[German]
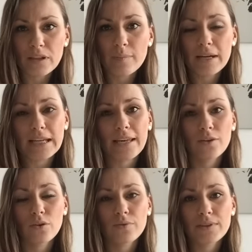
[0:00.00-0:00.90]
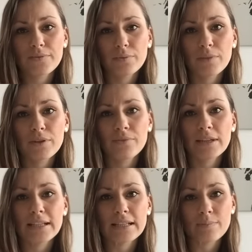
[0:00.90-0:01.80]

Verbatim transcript: immer gerne noch was von mir, weil er da